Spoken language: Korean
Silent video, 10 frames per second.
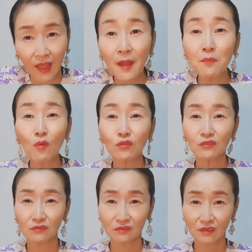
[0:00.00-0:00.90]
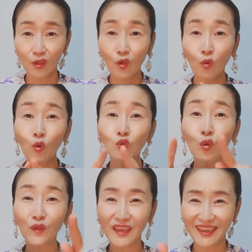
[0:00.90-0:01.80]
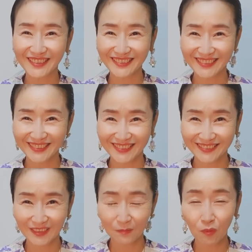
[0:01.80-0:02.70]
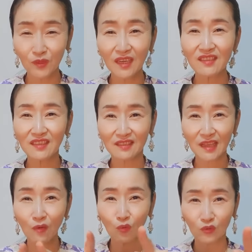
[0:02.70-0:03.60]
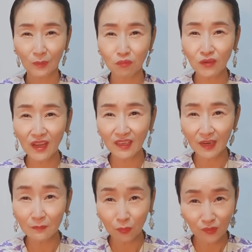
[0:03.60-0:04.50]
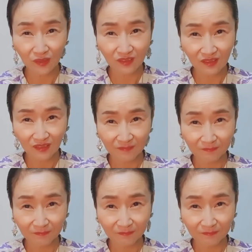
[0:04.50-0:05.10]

행복은 고통이라는 포장지를 싸고 온다. 불행이라는 포장지.